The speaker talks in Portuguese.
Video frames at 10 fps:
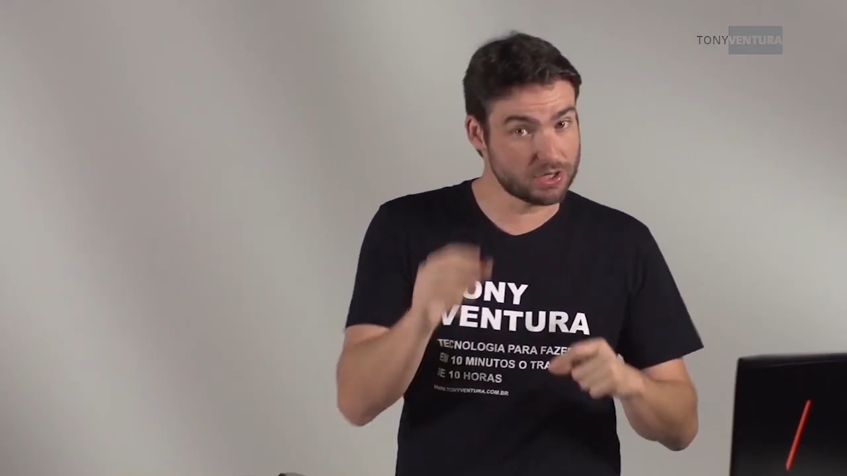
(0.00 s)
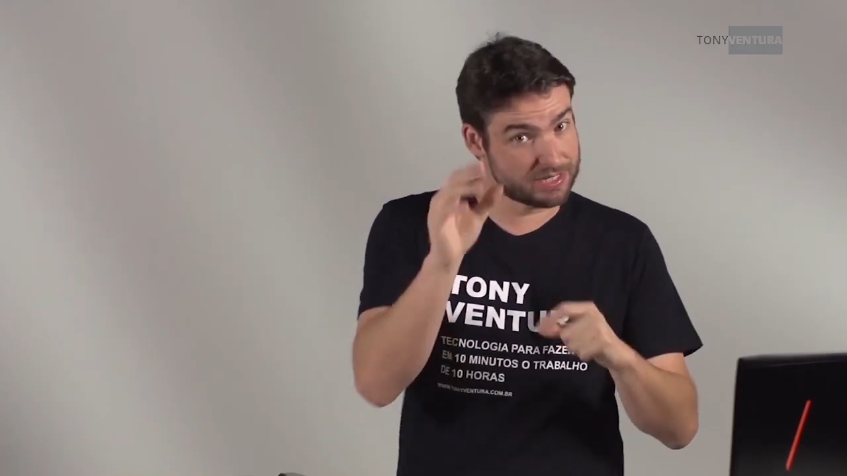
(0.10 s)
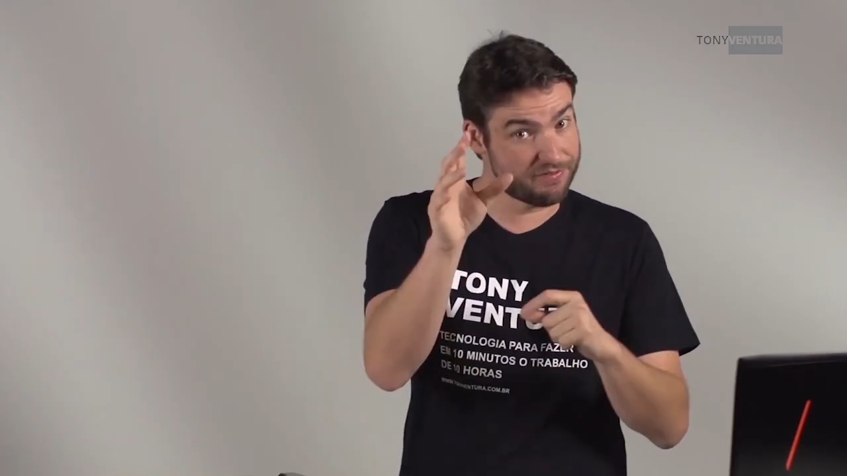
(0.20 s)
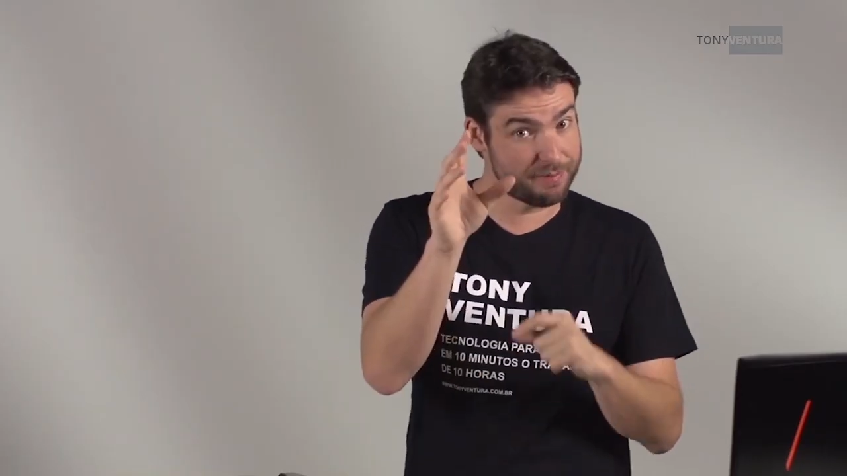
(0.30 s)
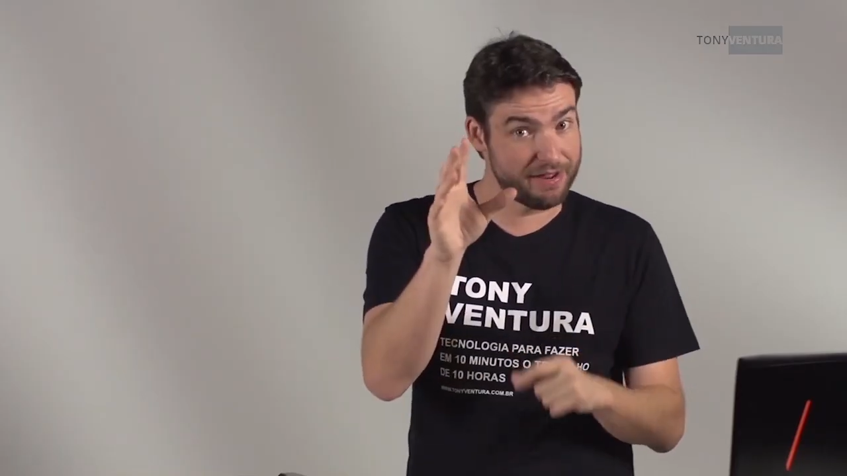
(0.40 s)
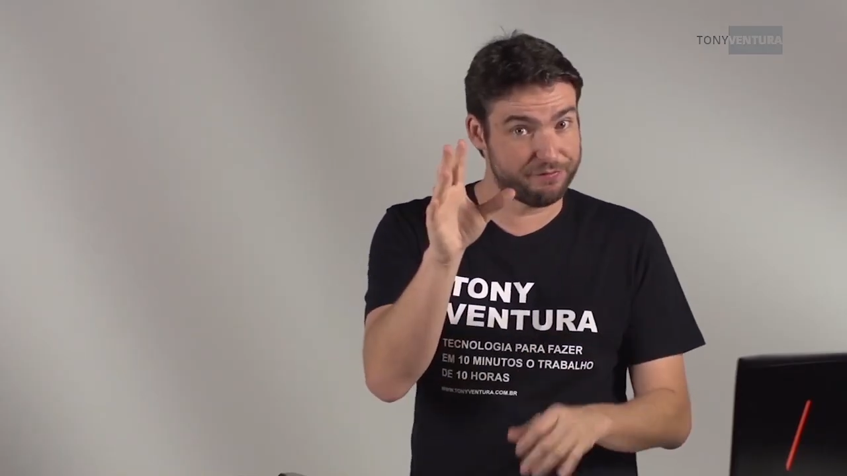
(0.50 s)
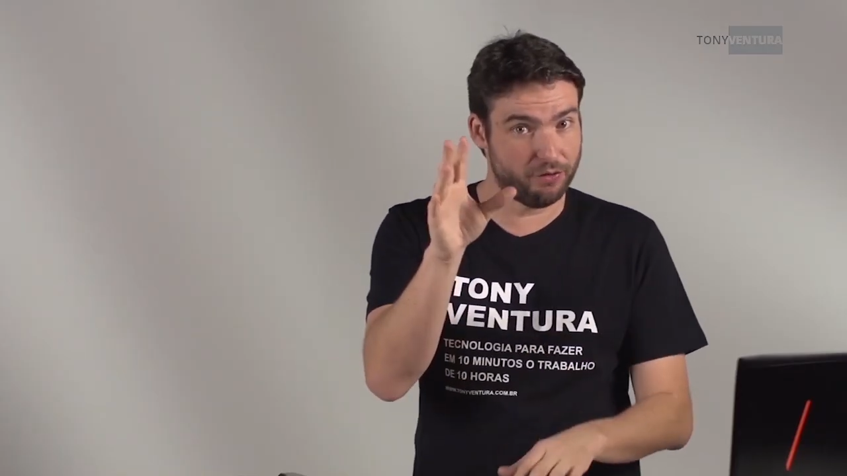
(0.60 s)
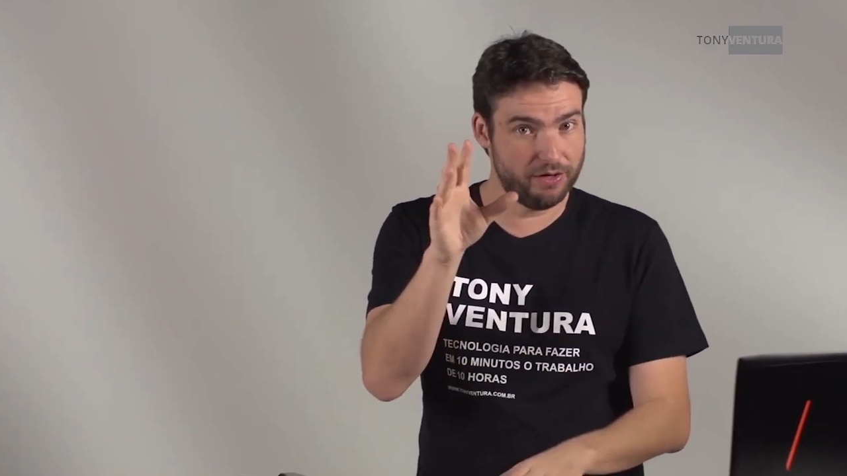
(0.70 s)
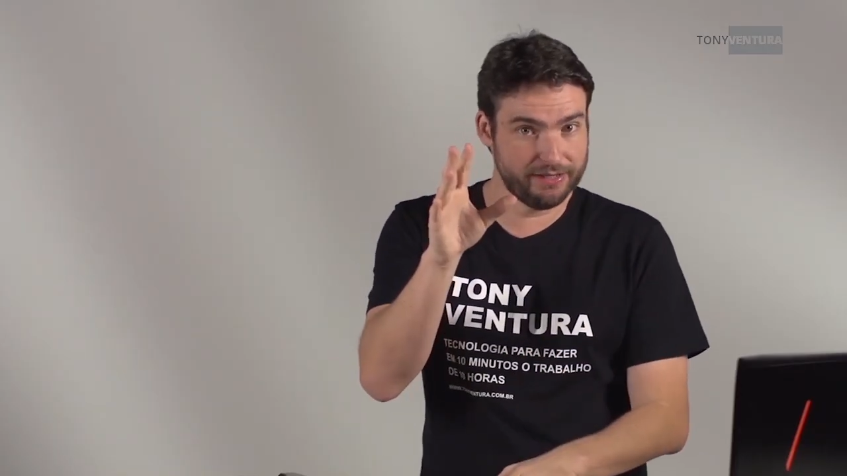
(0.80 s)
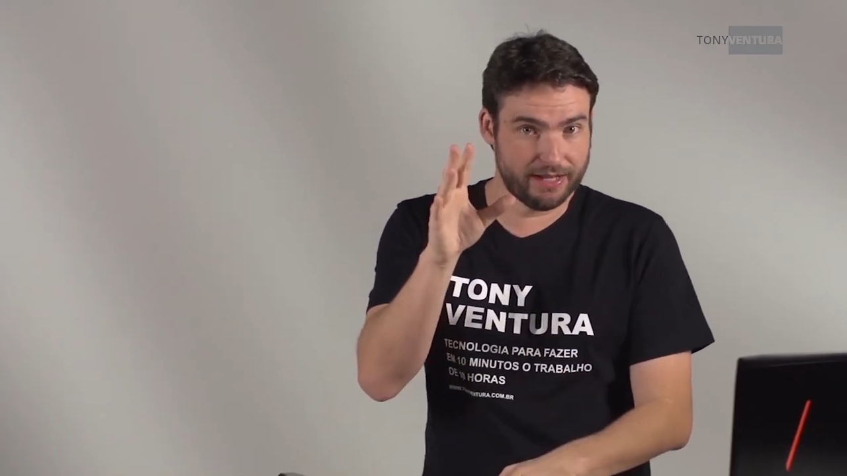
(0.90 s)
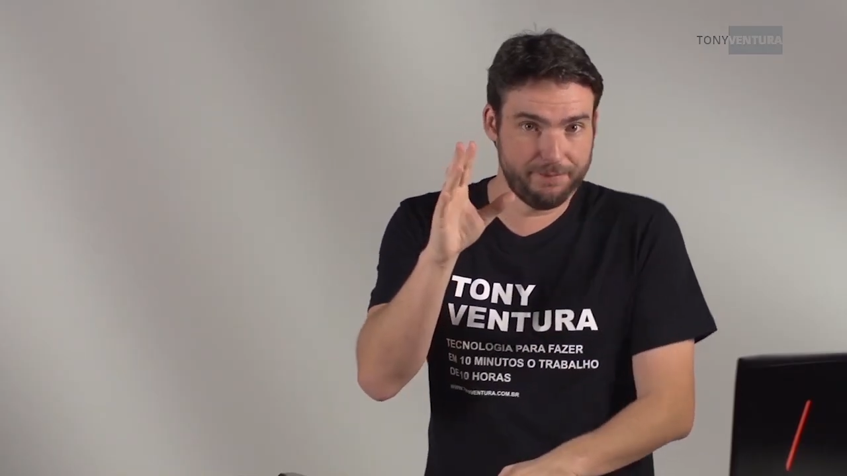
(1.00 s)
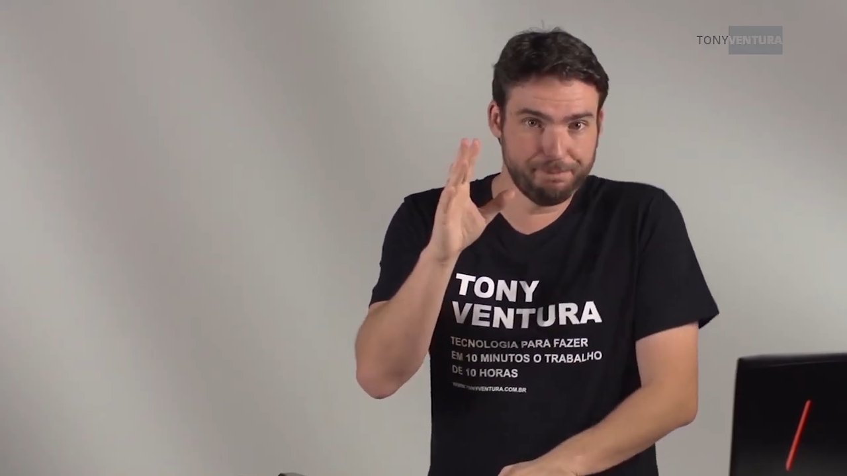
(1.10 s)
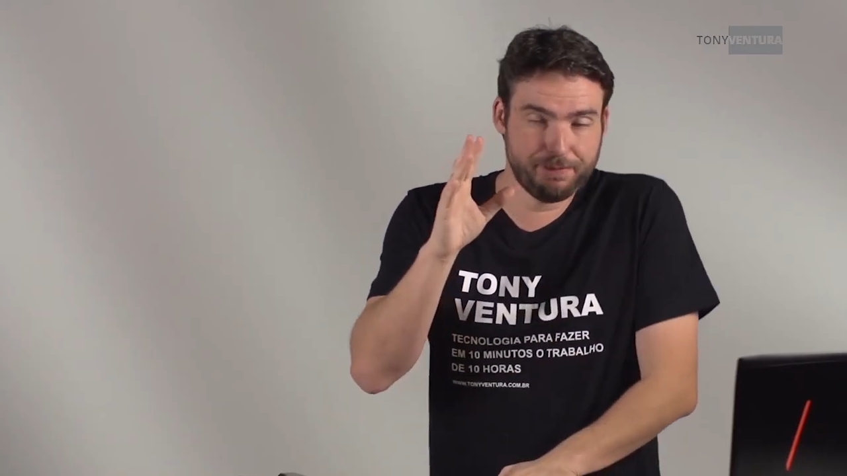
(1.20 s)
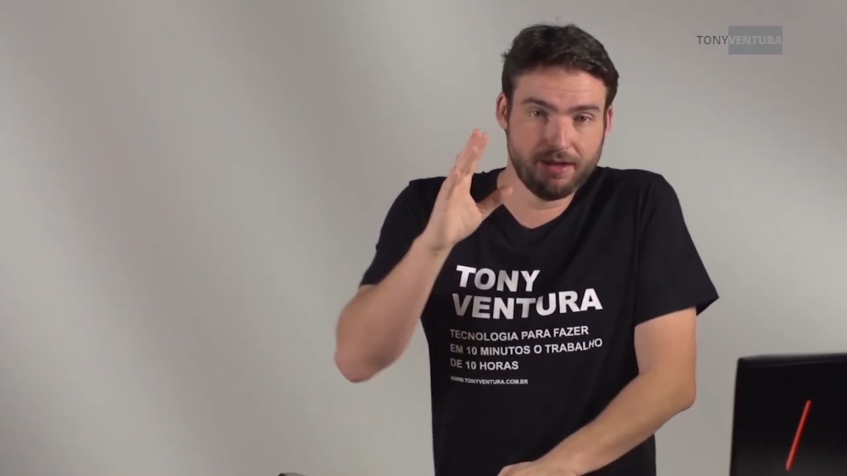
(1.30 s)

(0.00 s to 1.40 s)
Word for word: Só serve para iPhone, tá?